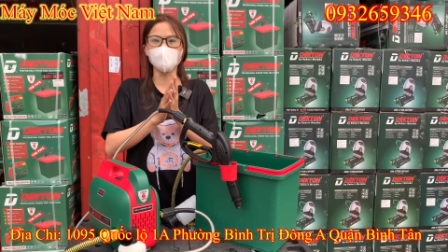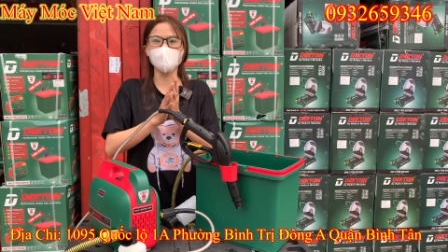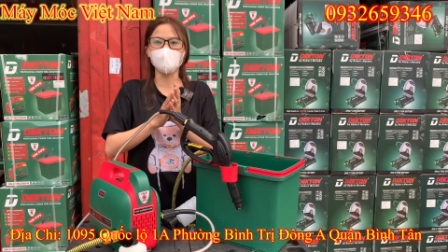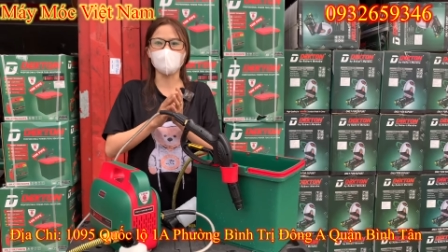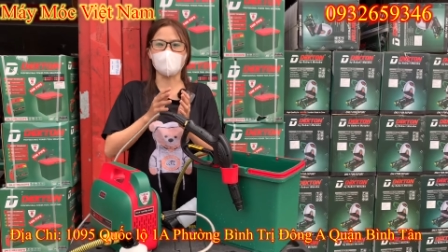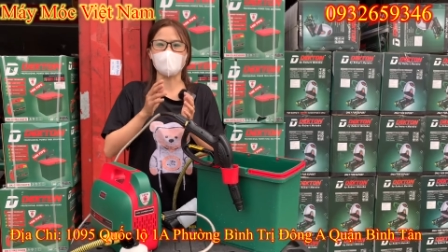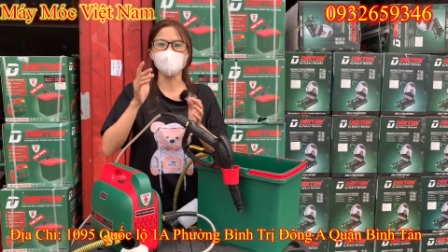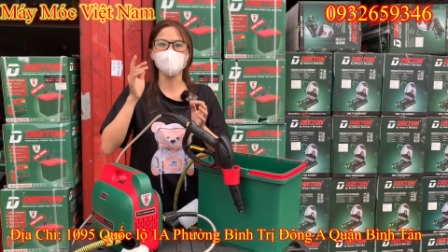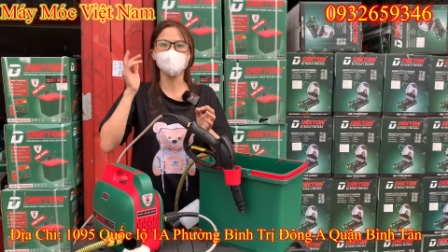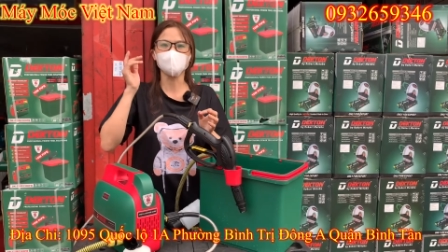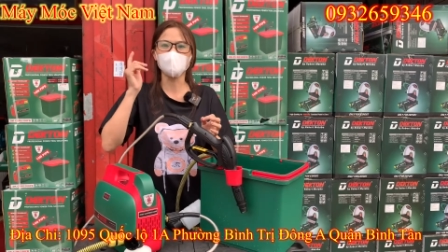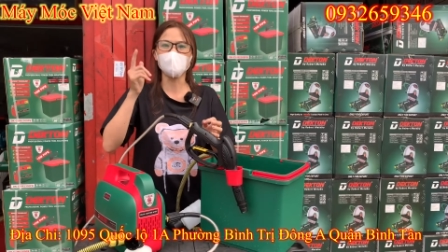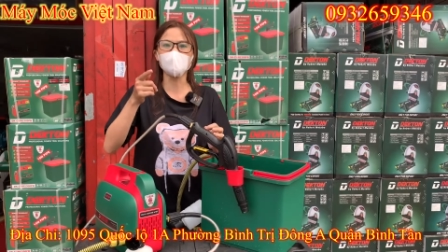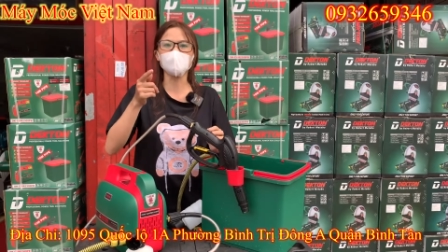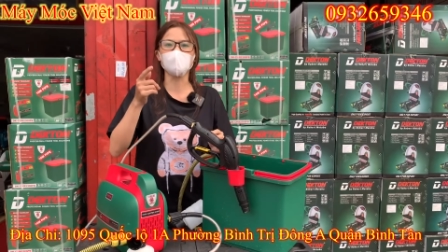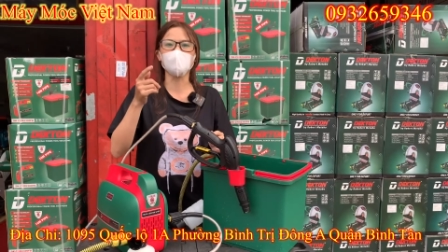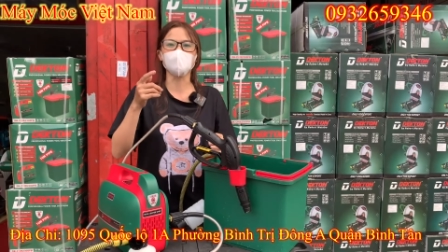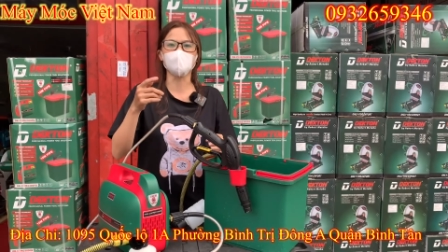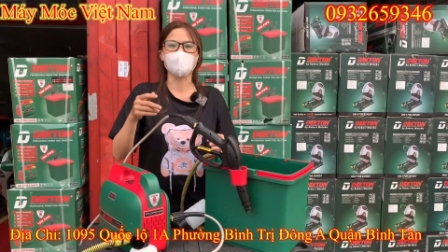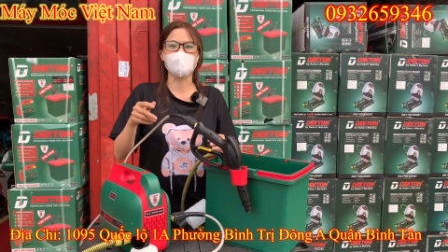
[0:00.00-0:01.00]
ưu đãi vô
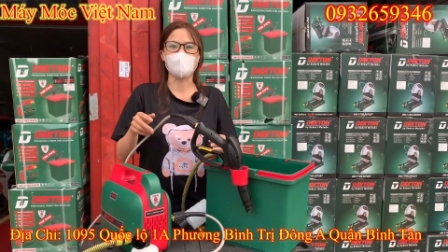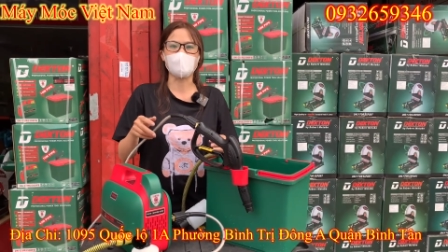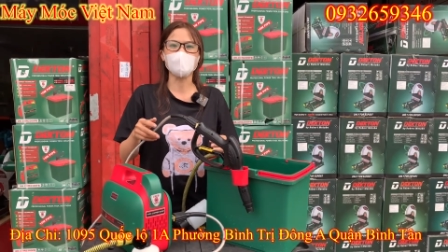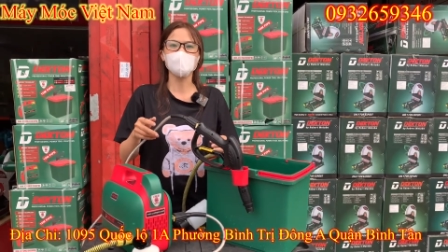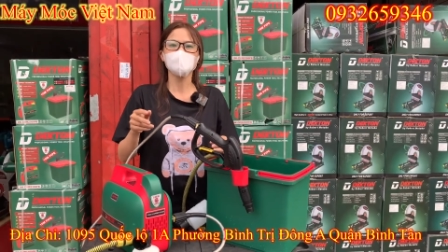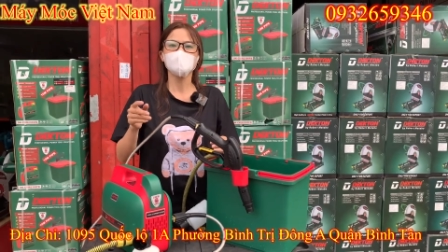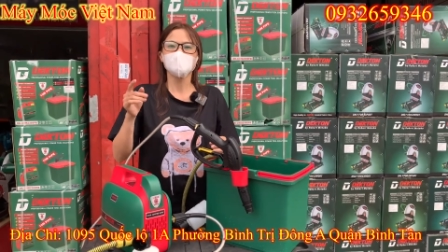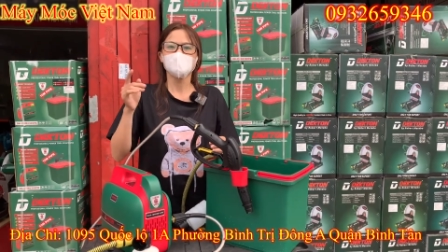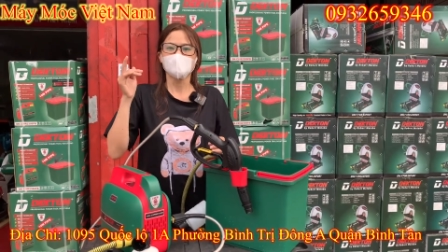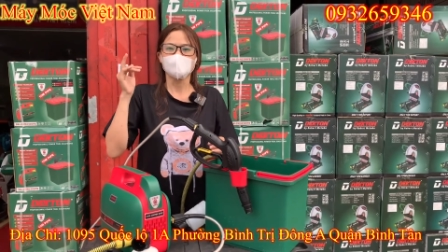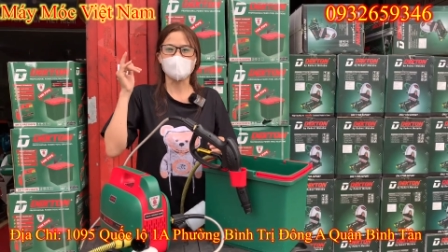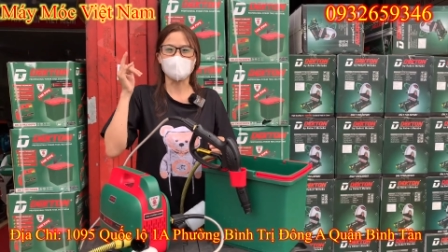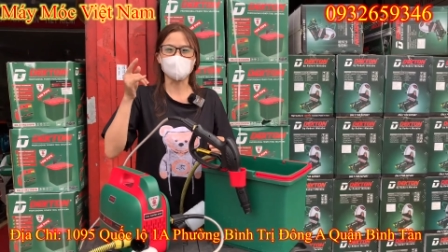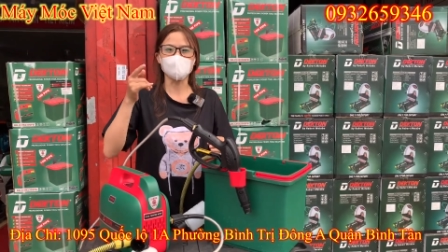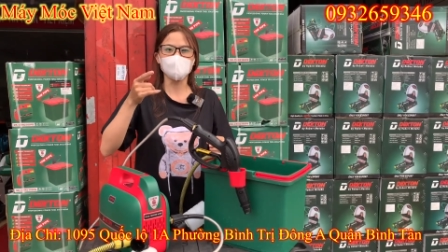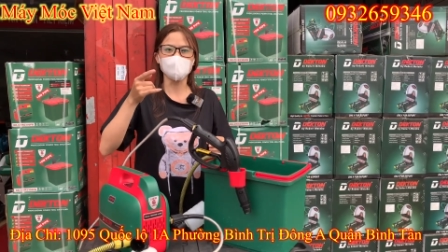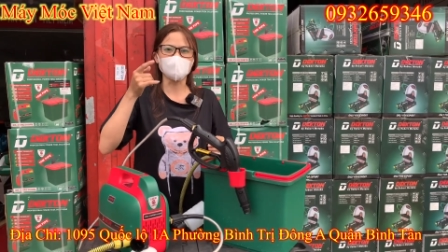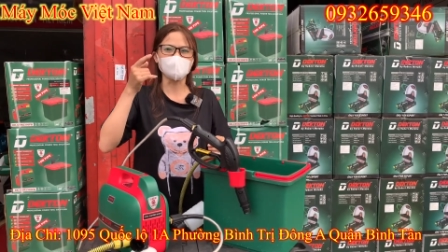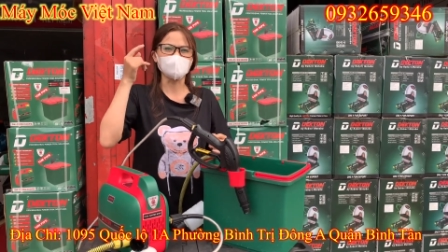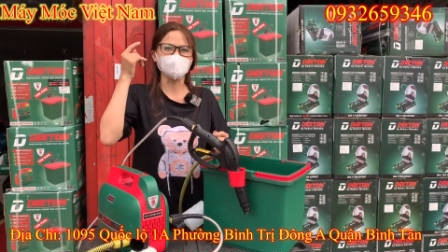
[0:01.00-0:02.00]
cùng rẻ cập
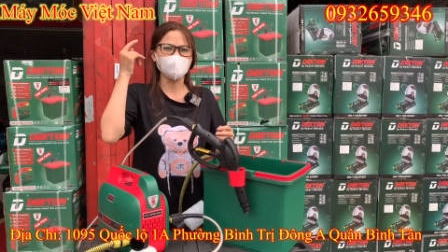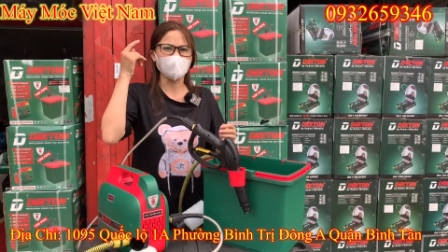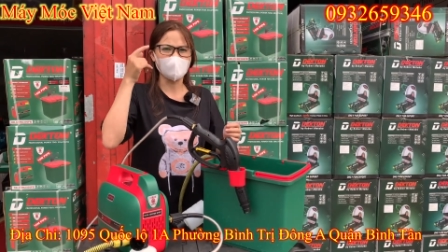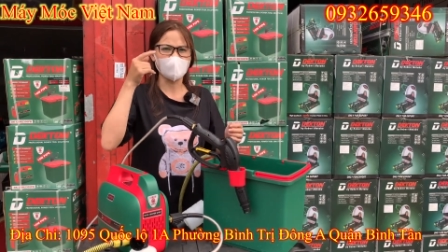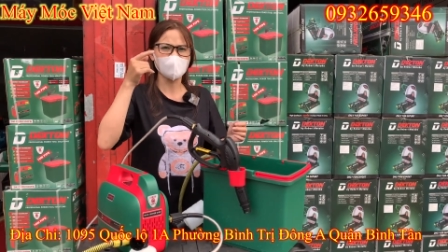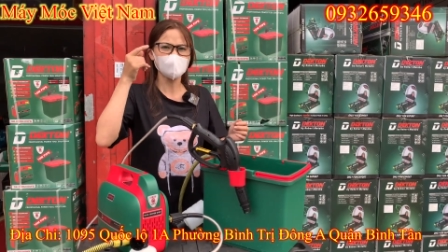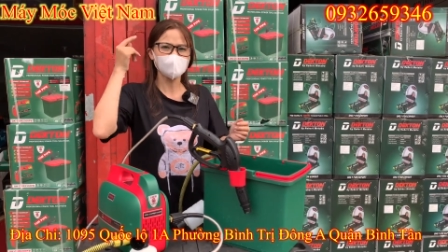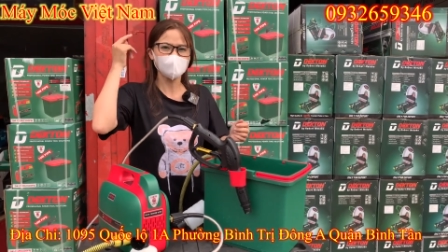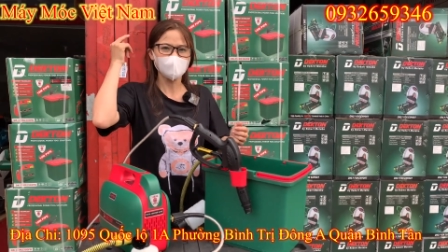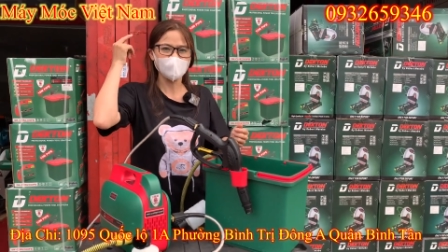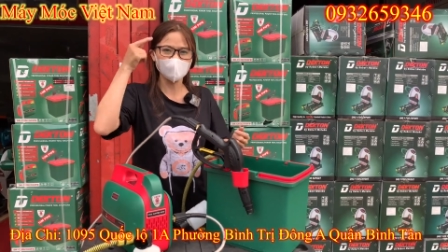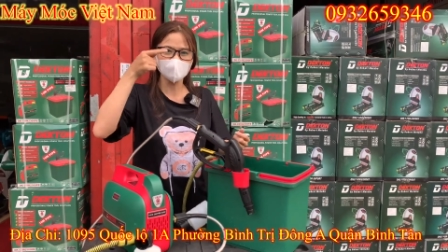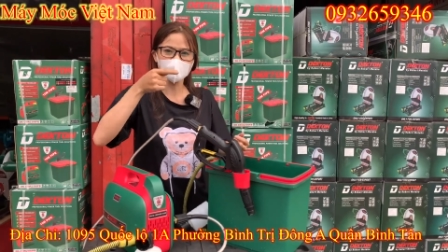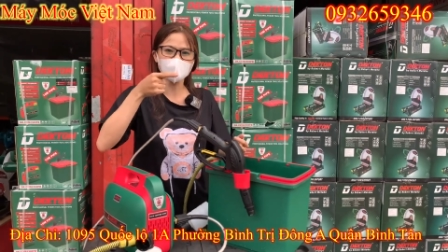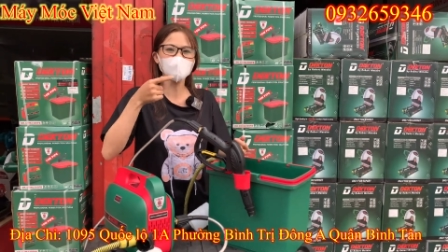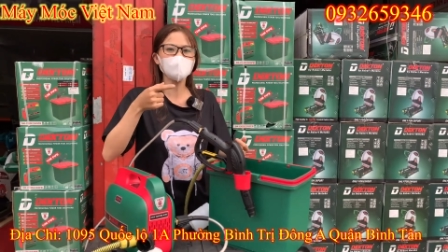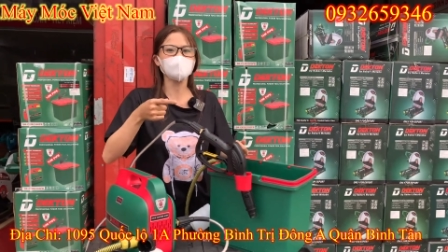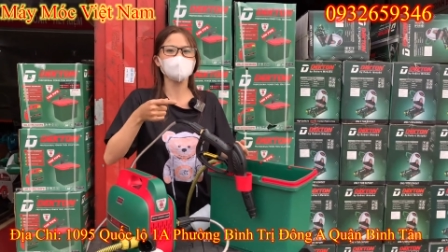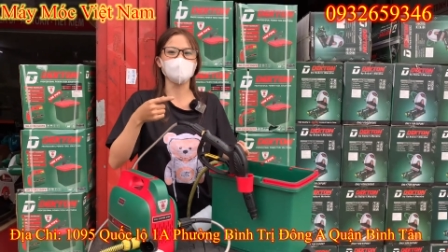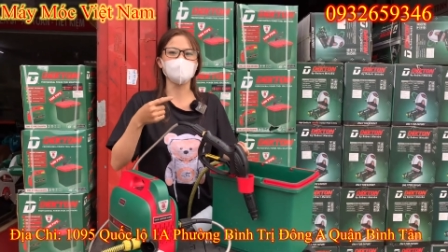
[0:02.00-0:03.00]
nhật giá nhanh
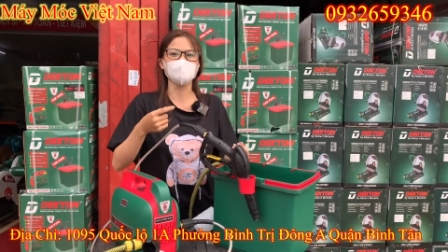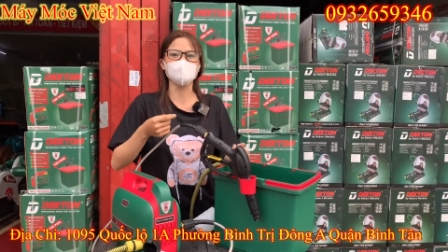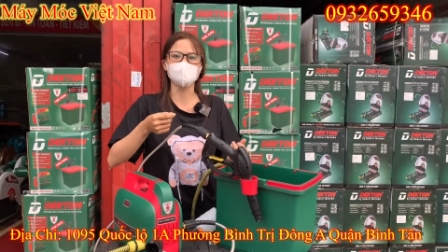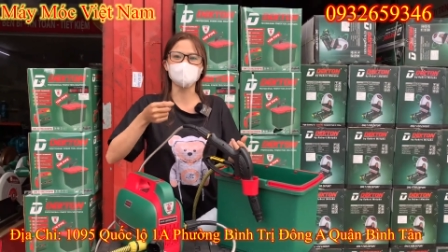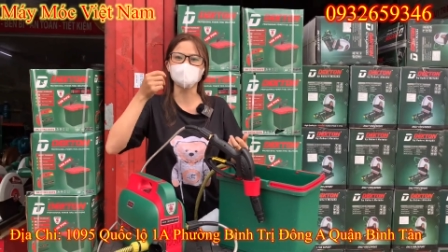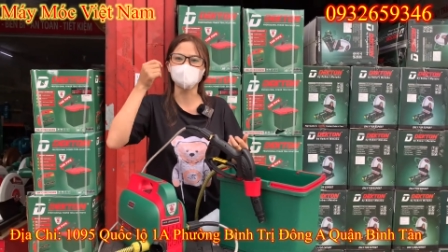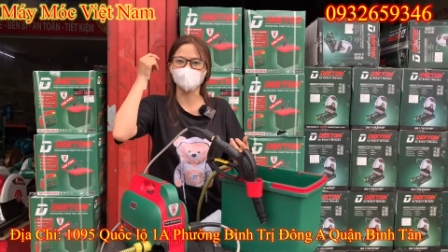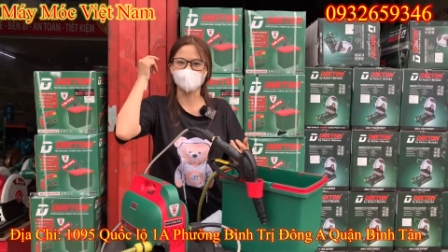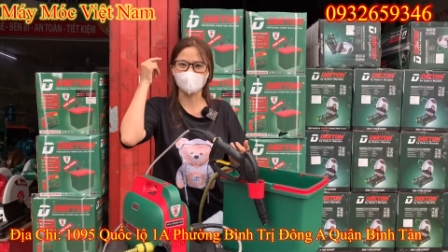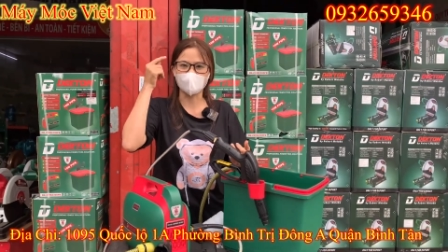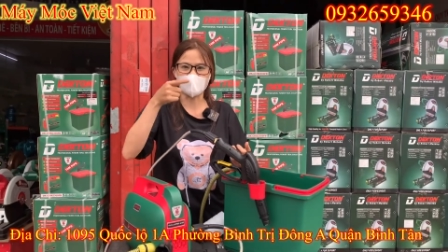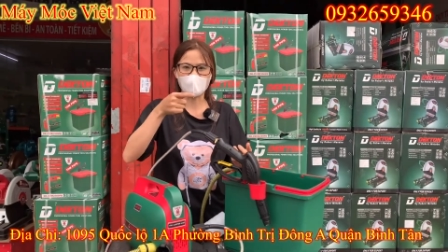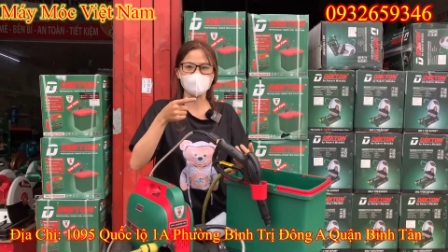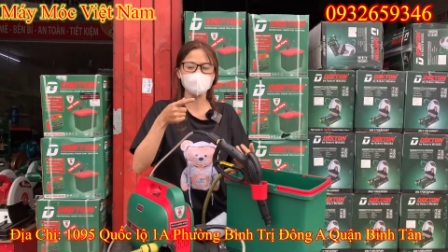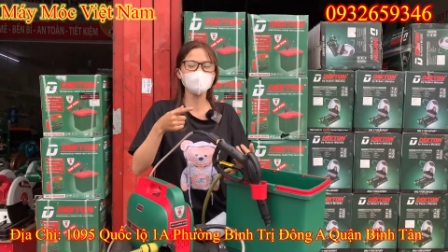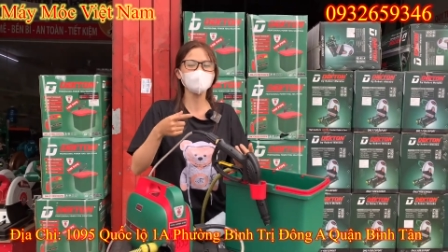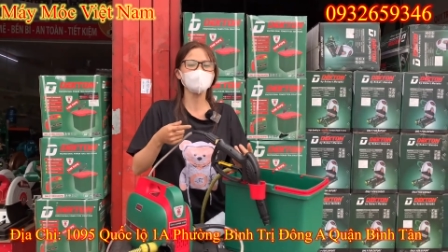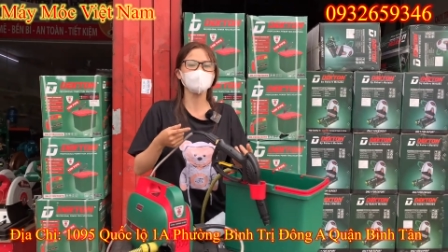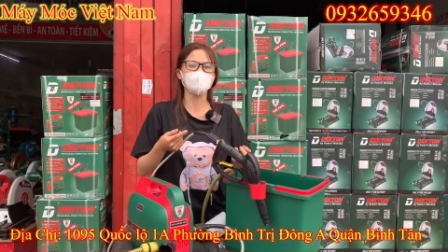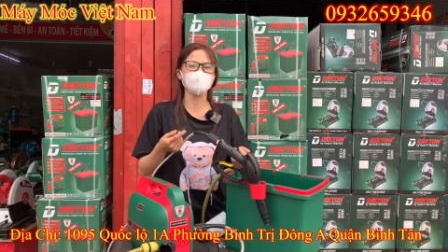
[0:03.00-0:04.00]
nhất thị trường rẻ
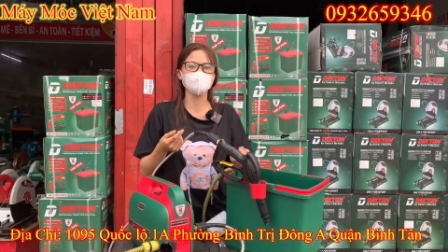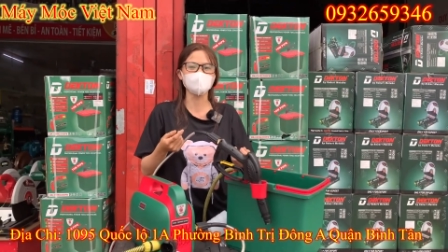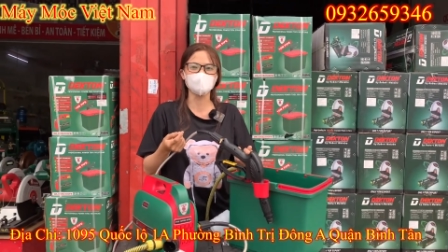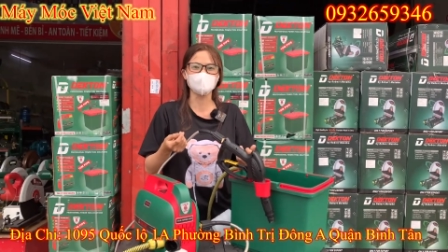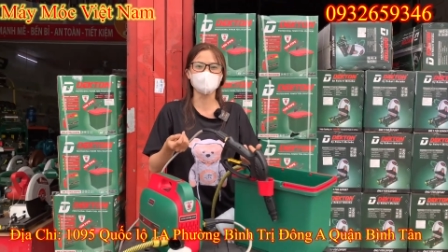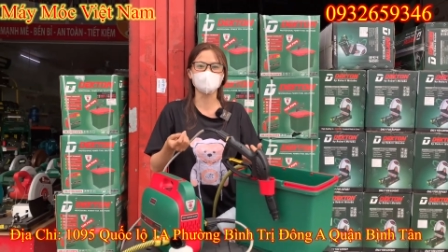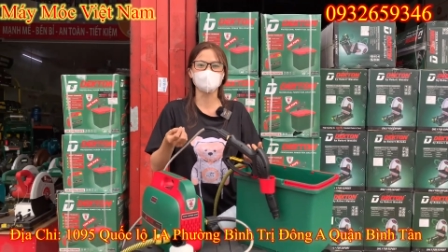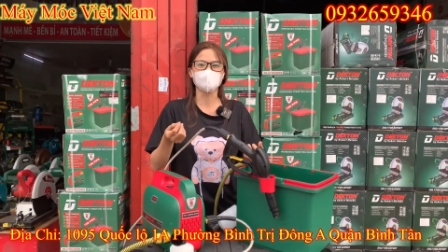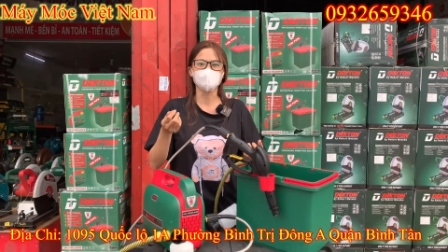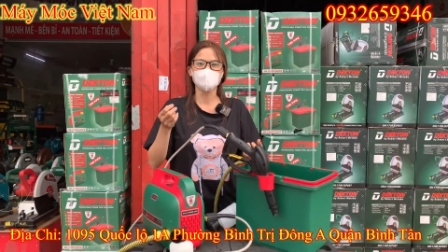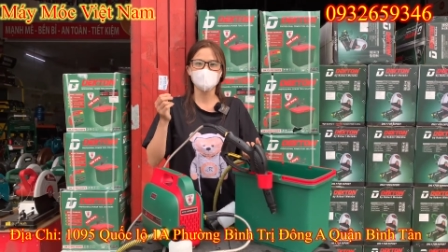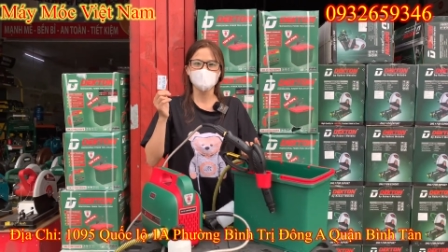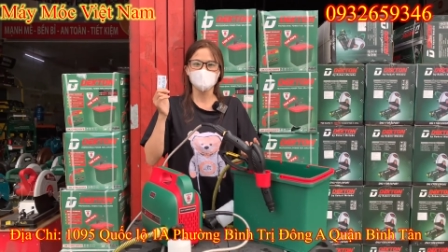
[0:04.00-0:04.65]
nhất thị trường